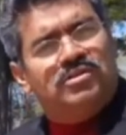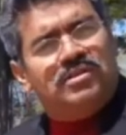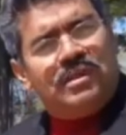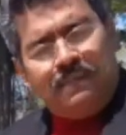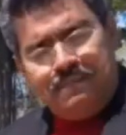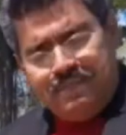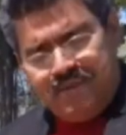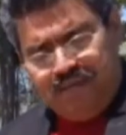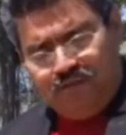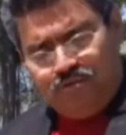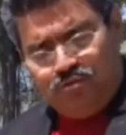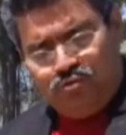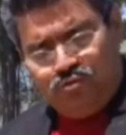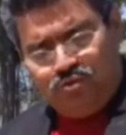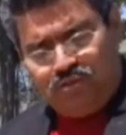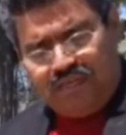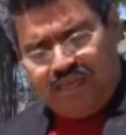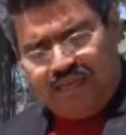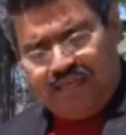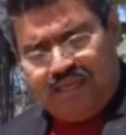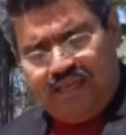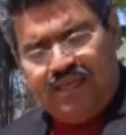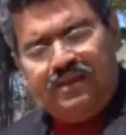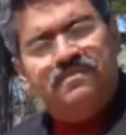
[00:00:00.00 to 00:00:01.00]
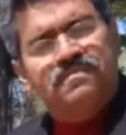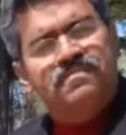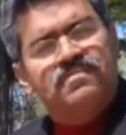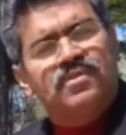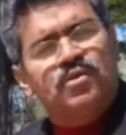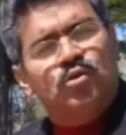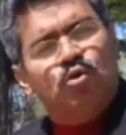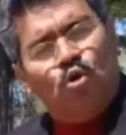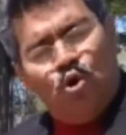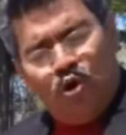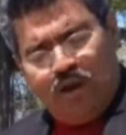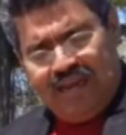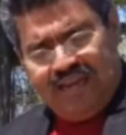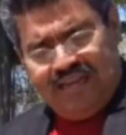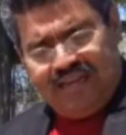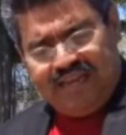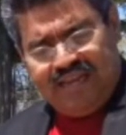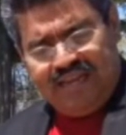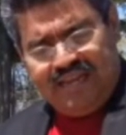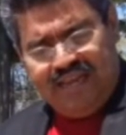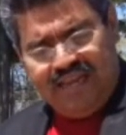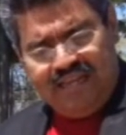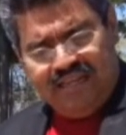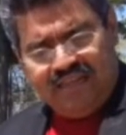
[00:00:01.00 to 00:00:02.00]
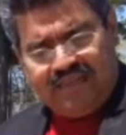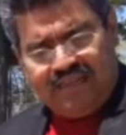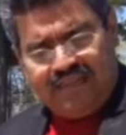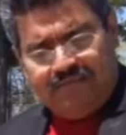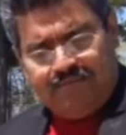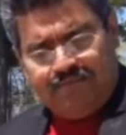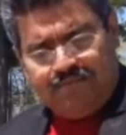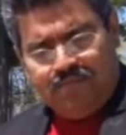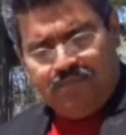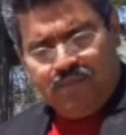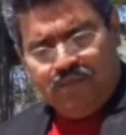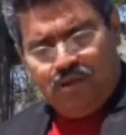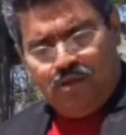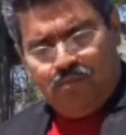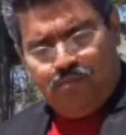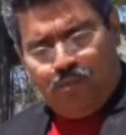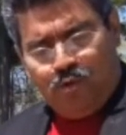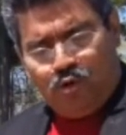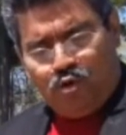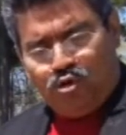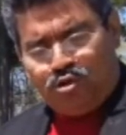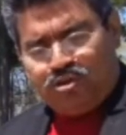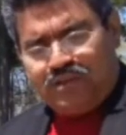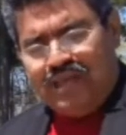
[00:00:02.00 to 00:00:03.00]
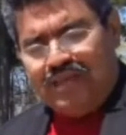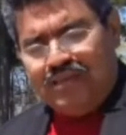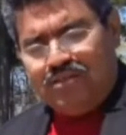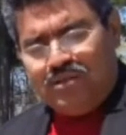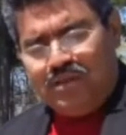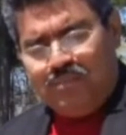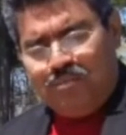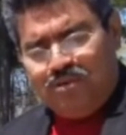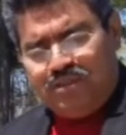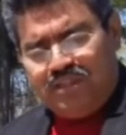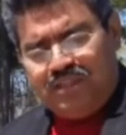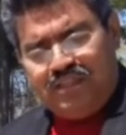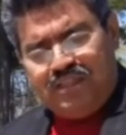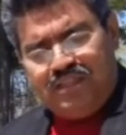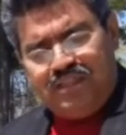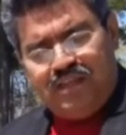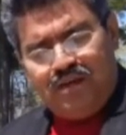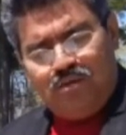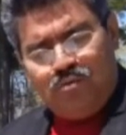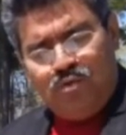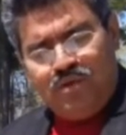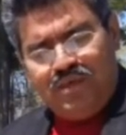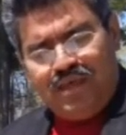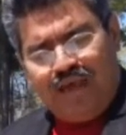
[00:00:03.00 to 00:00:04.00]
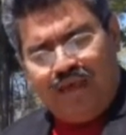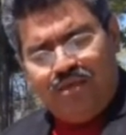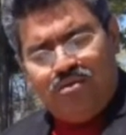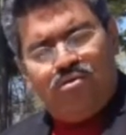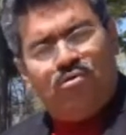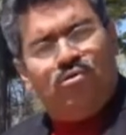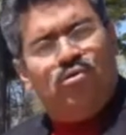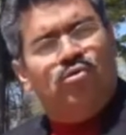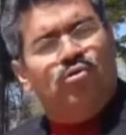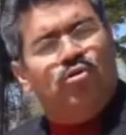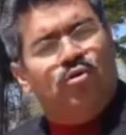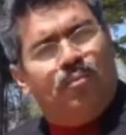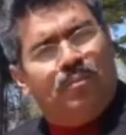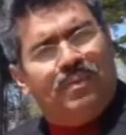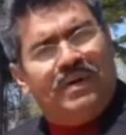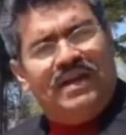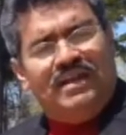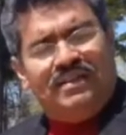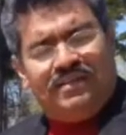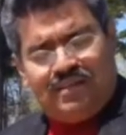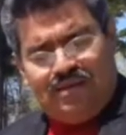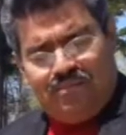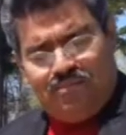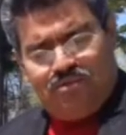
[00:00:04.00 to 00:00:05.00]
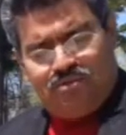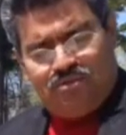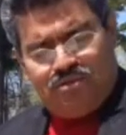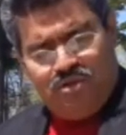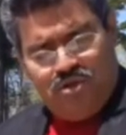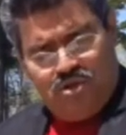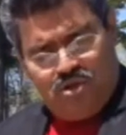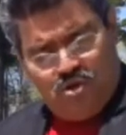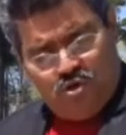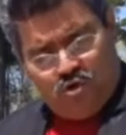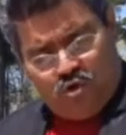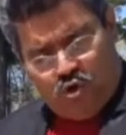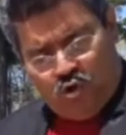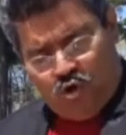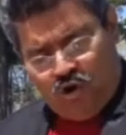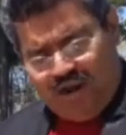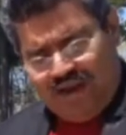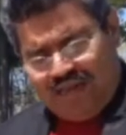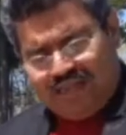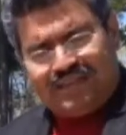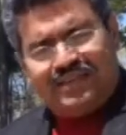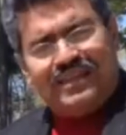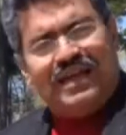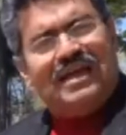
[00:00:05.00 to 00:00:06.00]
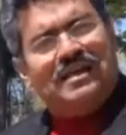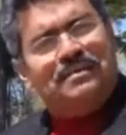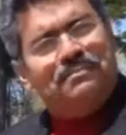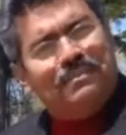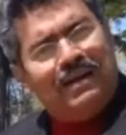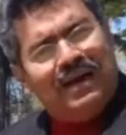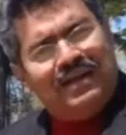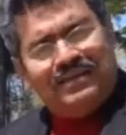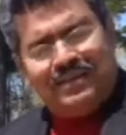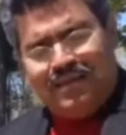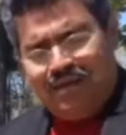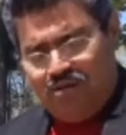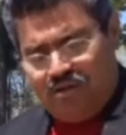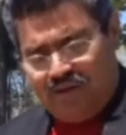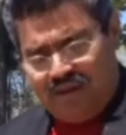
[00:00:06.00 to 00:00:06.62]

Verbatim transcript: también sucede con el creyente. Por lo tanto, hemos de tener cuidado con los préstamos, con gastar más de